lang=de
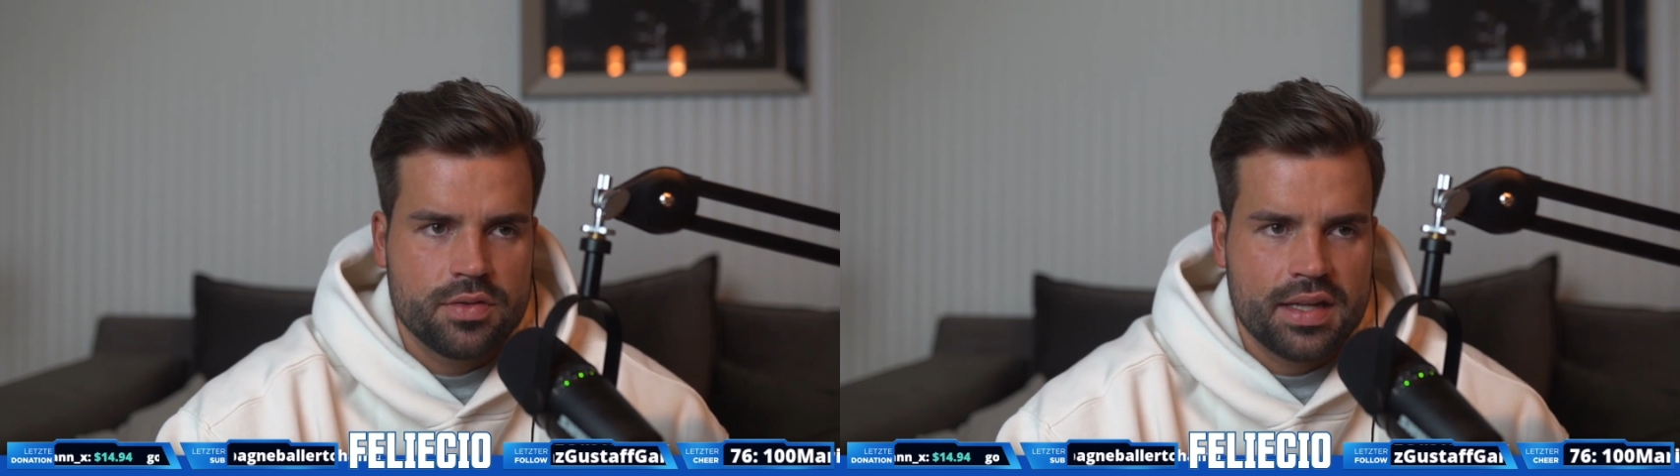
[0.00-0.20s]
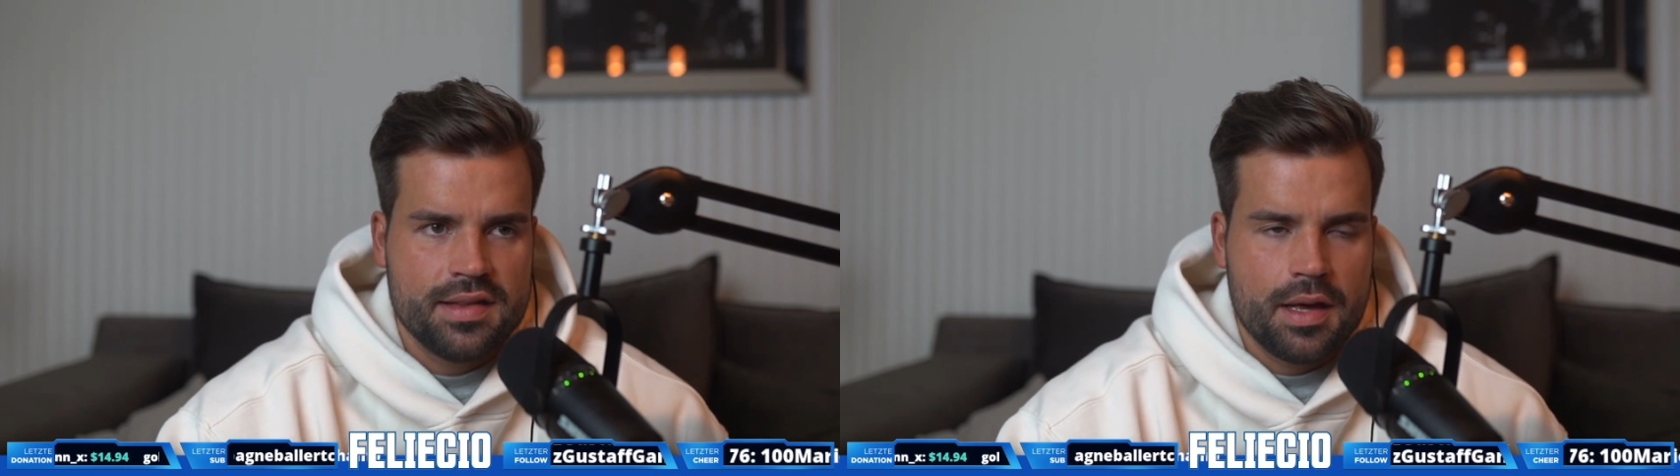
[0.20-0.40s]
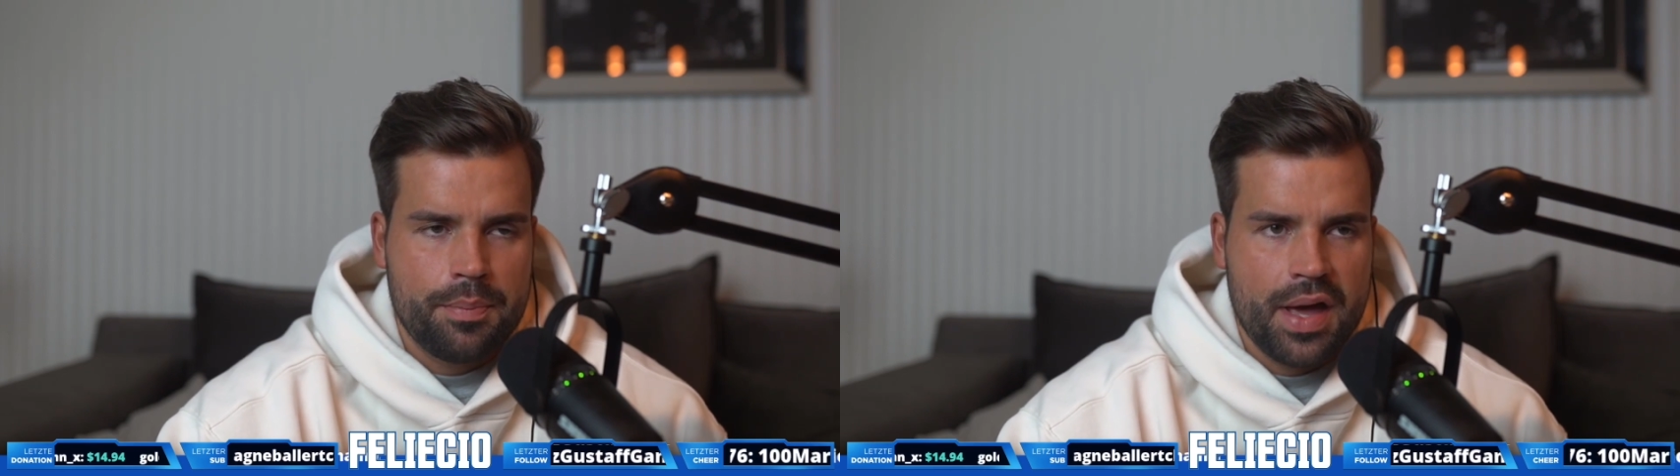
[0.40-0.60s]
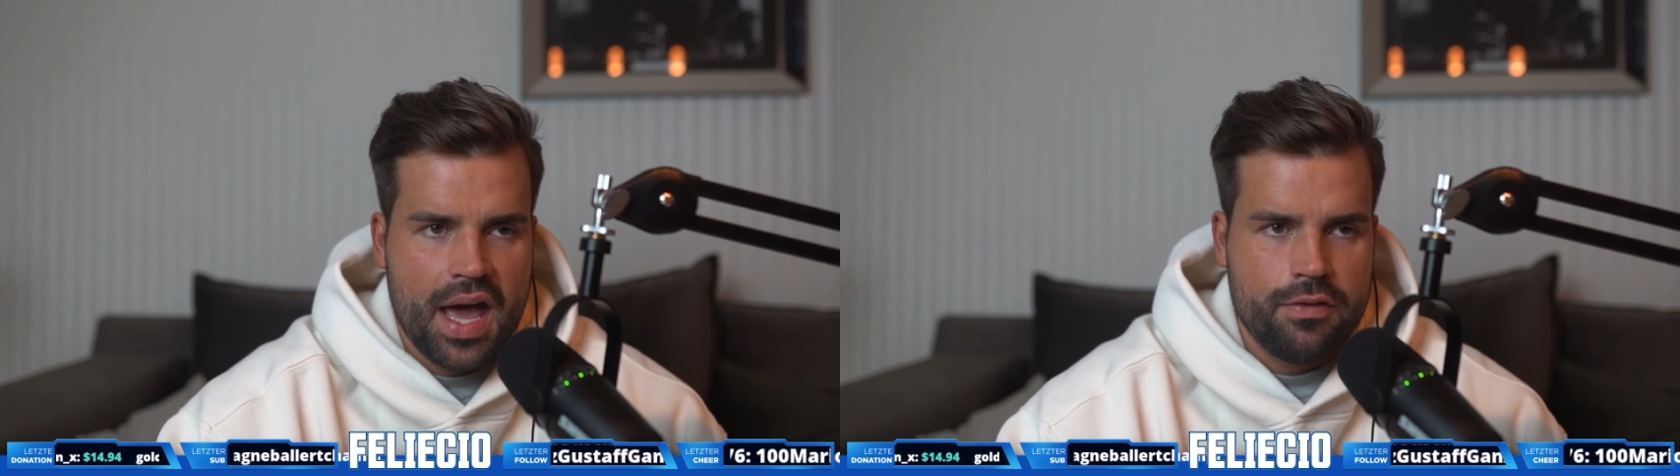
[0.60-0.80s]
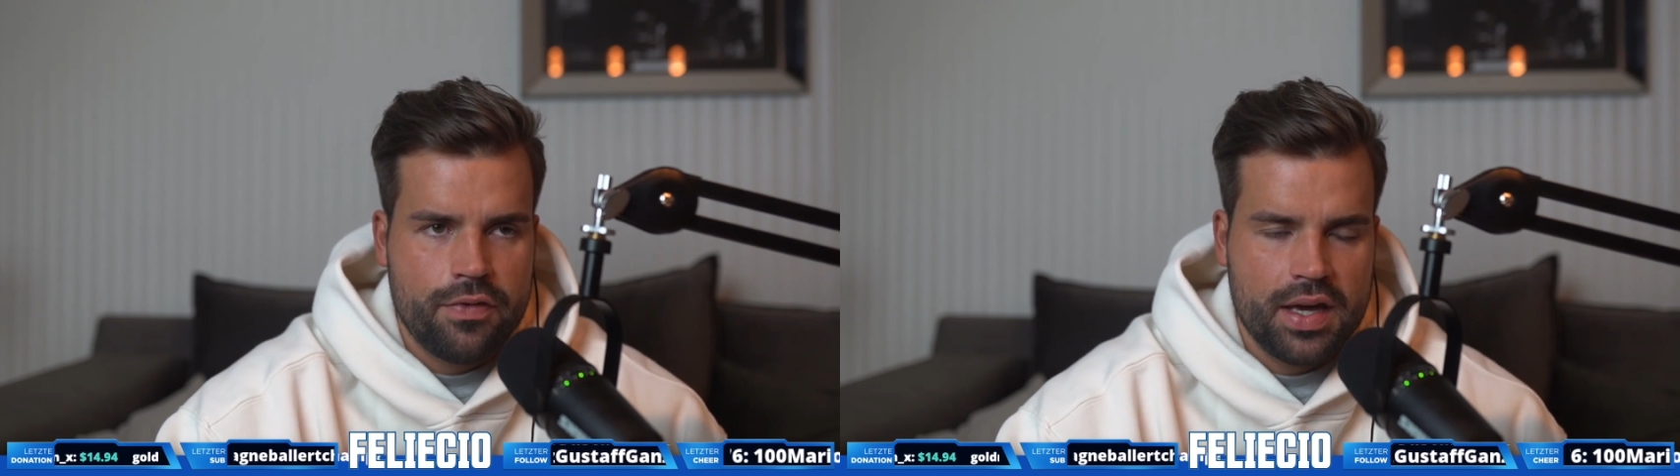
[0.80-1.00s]
und dann dieser
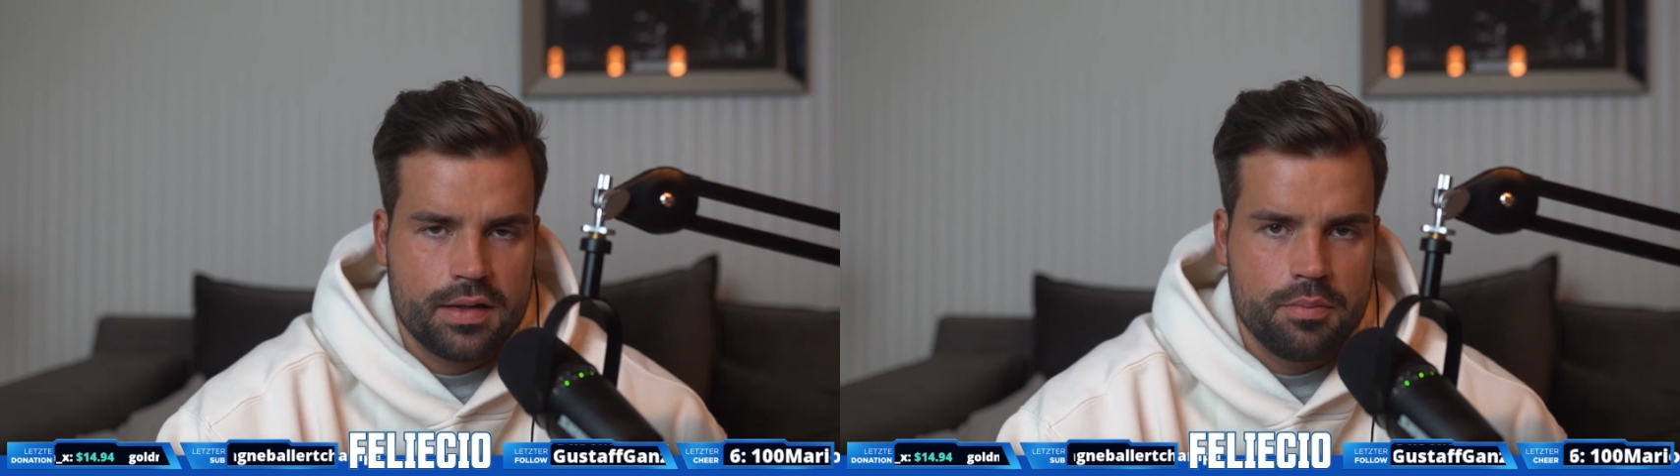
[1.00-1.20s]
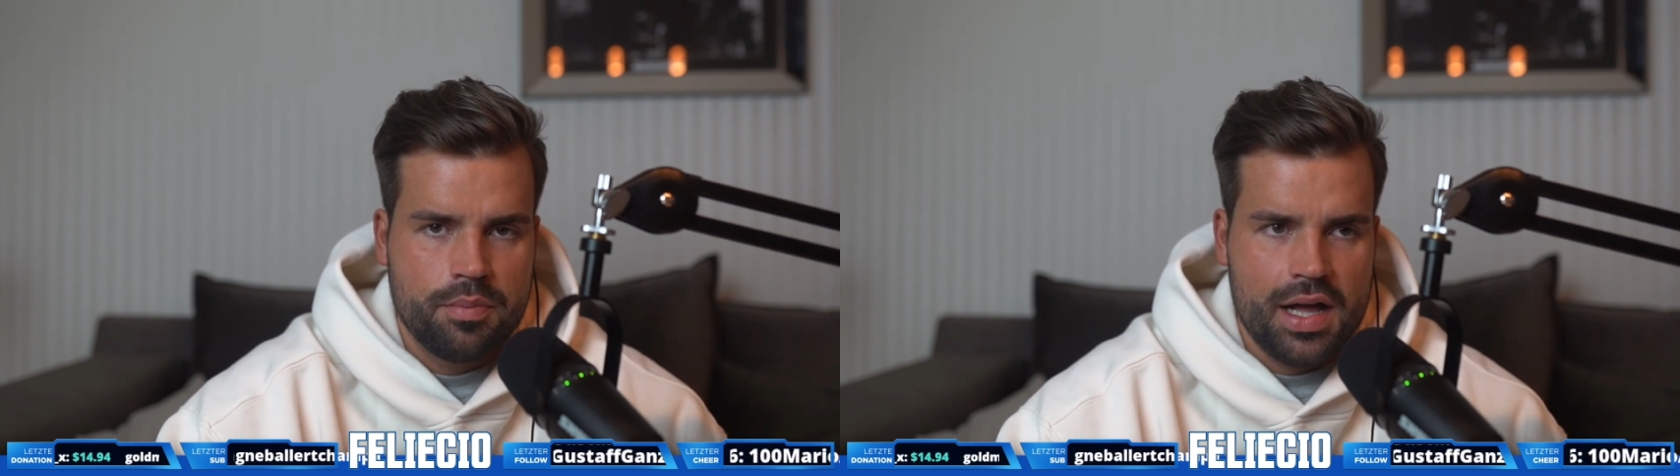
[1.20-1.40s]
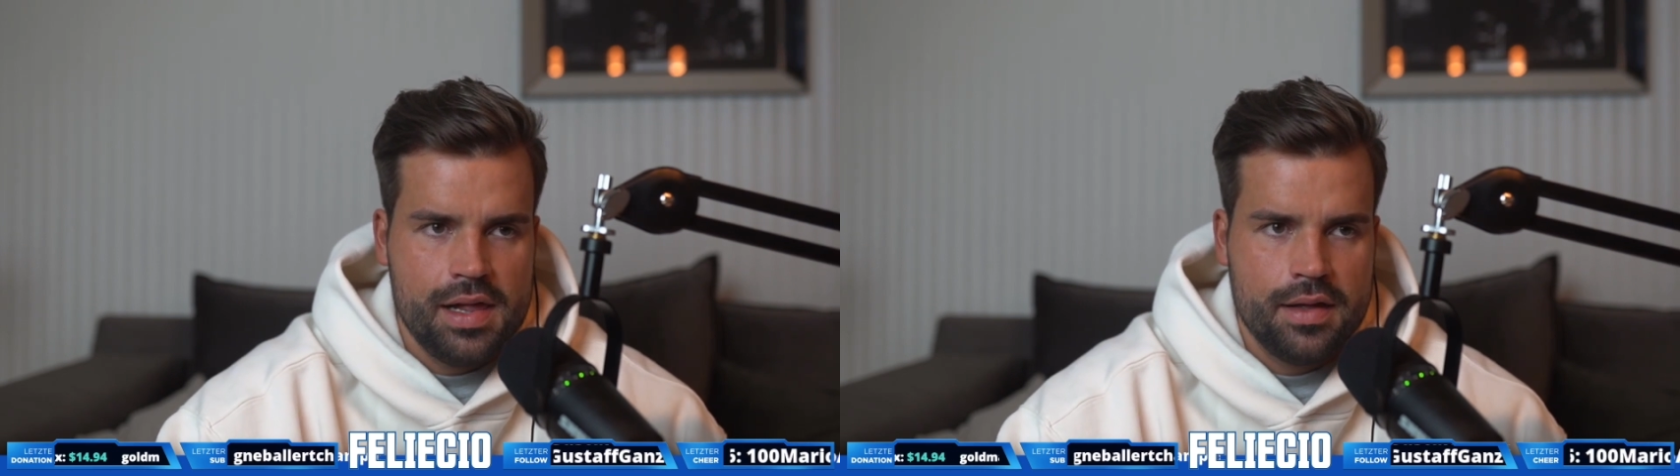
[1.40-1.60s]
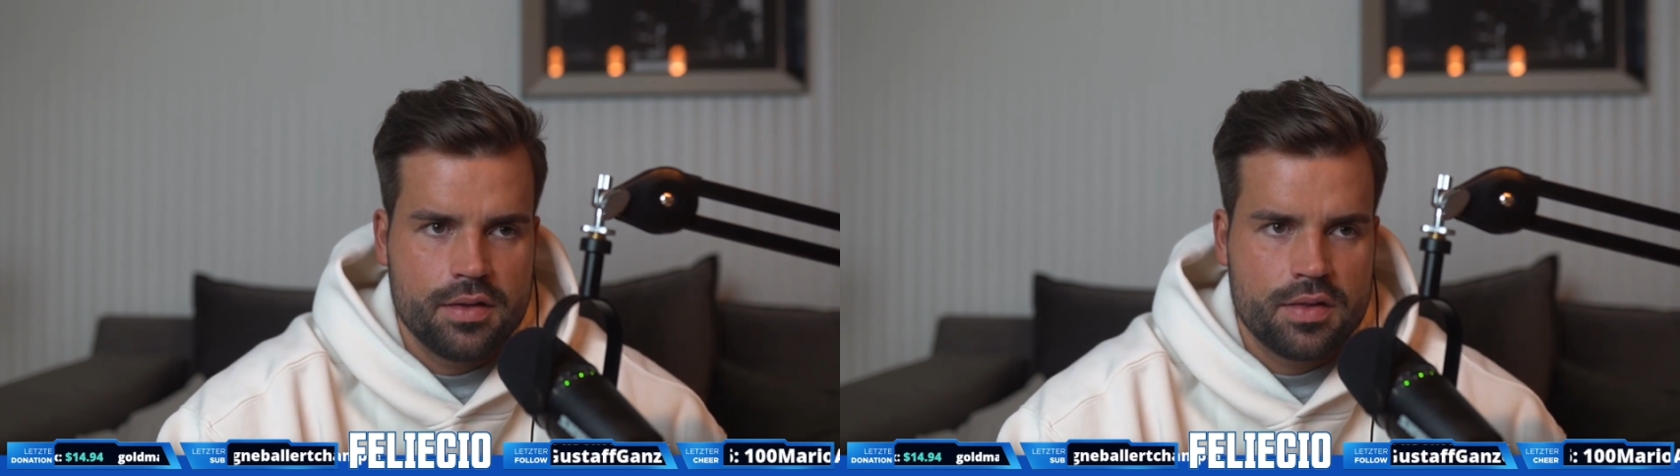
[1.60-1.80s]
perfekte Ball